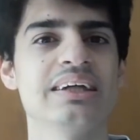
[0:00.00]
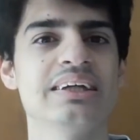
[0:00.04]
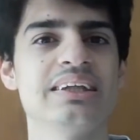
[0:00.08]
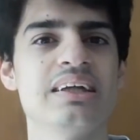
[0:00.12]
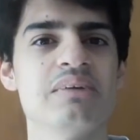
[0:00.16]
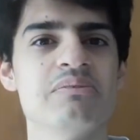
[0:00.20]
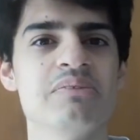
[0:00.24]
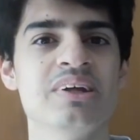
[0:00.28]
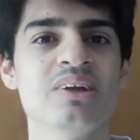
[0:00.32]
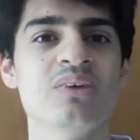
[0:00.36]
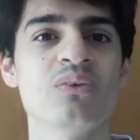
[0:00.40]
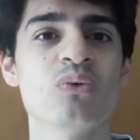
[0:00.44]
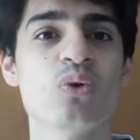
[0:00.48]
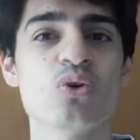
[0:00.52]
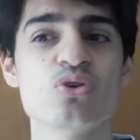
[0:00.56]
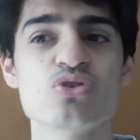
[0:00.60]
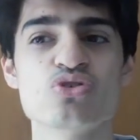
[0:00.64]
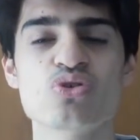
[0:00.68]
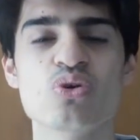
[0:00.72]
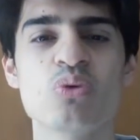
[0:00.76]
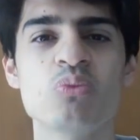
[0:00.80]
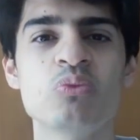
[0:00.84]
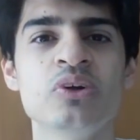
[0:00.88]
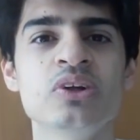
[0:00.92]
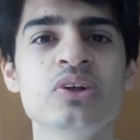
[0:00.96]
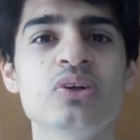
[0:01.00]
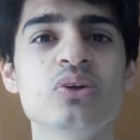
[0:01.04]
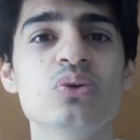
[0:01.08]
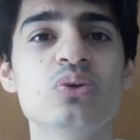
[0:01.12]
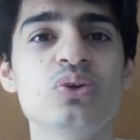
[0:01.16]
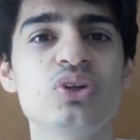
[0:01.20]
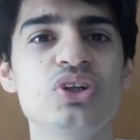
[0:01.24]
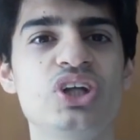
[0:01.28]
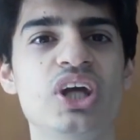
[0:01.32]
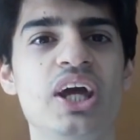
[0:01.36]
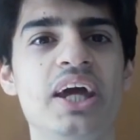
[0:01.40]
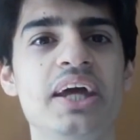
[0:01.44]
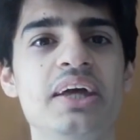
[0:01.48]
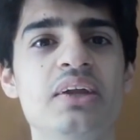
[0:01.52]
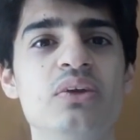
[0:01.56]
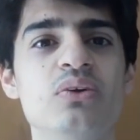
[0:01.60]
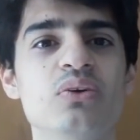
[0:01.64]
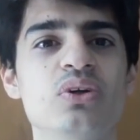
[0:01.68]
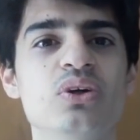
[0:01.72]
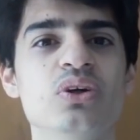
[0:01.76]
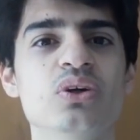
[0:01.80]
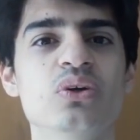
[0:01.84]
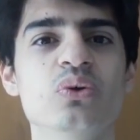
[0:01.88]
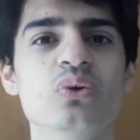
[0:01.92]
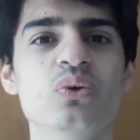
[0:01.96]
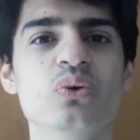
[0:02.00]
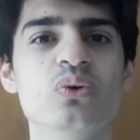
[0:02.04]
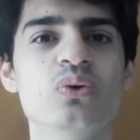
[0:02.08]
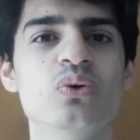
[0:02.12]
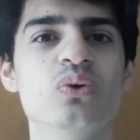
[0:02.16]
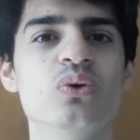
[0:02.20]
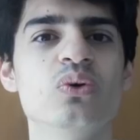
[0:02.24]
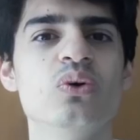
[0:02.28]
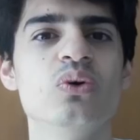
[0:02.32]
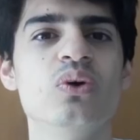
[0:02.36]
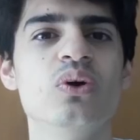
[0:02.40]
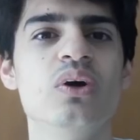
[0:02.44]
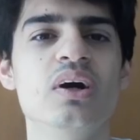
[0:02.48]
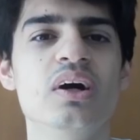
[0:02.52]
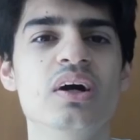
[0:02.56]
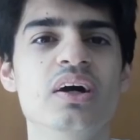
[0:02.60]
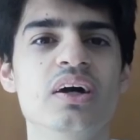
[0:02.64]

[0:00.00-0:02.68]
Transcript: que também não gostou muito do jeito que, o,